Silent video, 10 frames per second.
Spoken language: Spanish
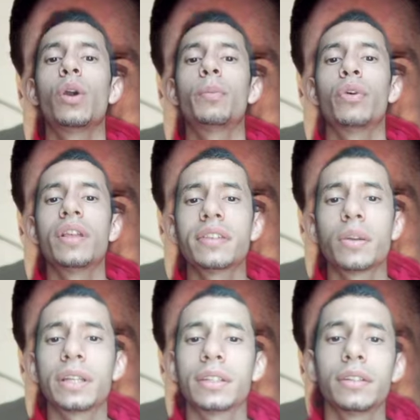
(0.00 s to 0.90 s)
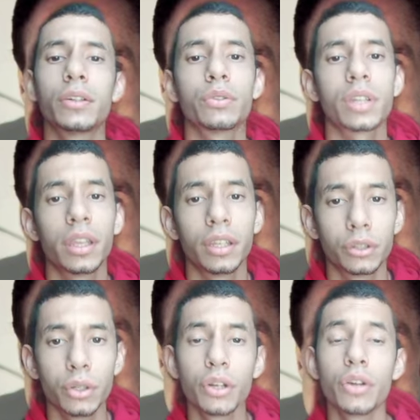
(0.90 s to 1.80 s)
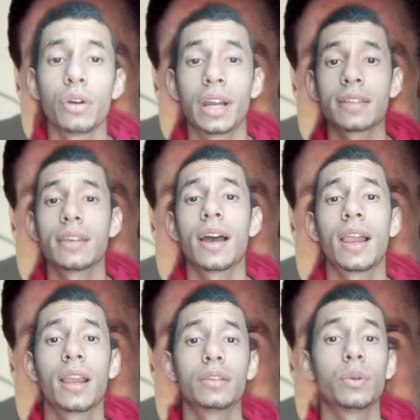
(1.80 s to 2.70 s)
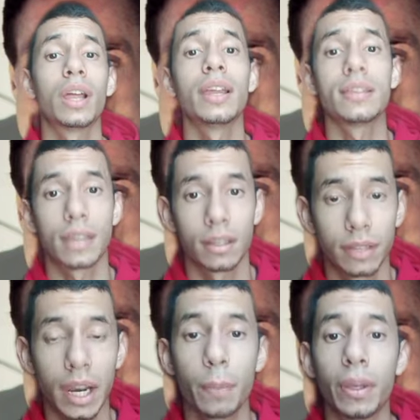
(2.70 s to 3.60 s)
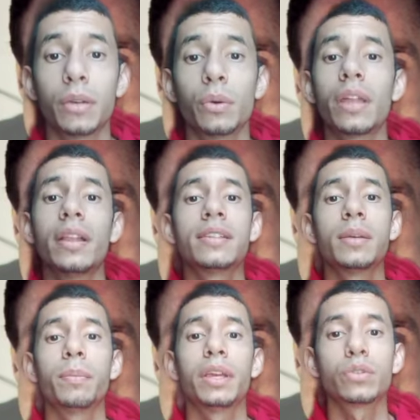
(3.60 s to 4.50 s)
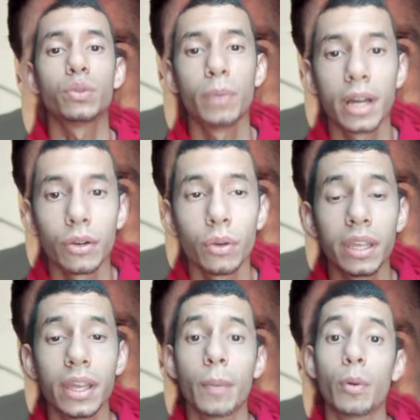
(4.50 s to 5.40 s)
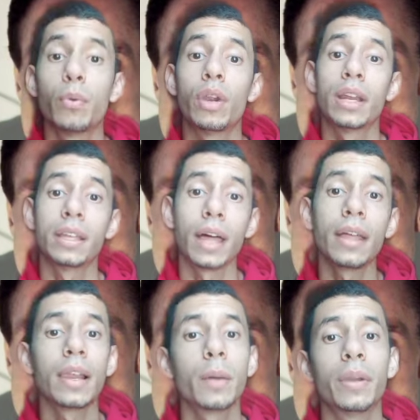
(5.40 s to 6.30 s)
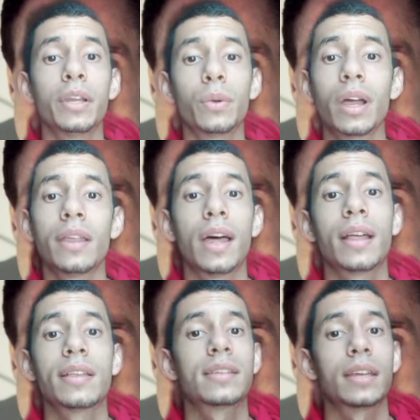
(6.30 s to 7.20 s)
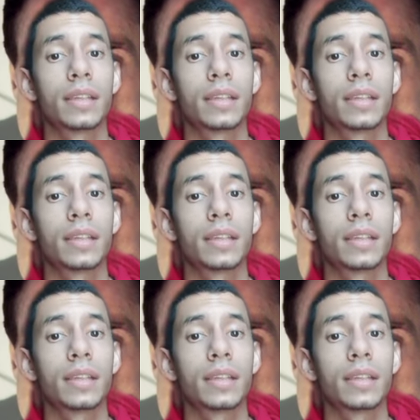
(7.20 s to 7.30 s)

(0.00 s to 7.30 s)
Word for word: lo cual puede ser bastante contradictorio gracias a la naturaleza de las películas del Cien Pies Humano y de la popularidad de las películas de Adam